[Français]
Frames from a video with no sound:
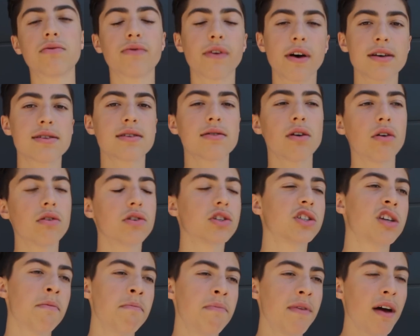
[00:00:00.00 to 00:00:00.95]
Enfin,
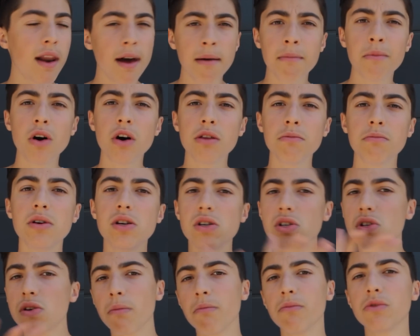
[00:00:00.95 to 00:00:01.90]
j'aime bien la mode,
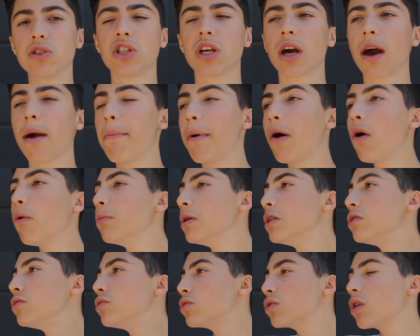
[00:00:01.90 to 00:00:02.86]
mais j'irai pas en
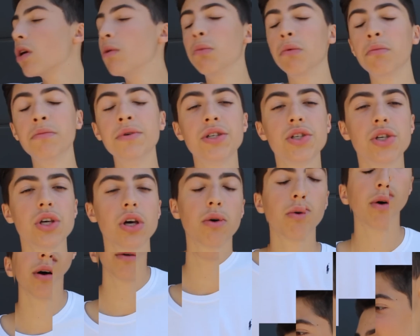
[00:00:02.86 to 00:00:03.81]
mettre jusqu'à mon métier
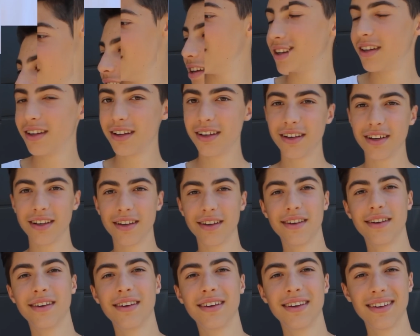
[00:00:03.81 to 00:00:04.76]
quoi. Ou alors,
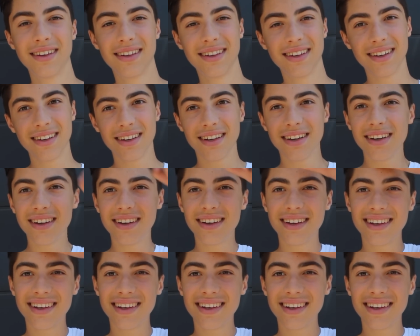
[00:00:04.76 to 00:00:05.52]
on déjà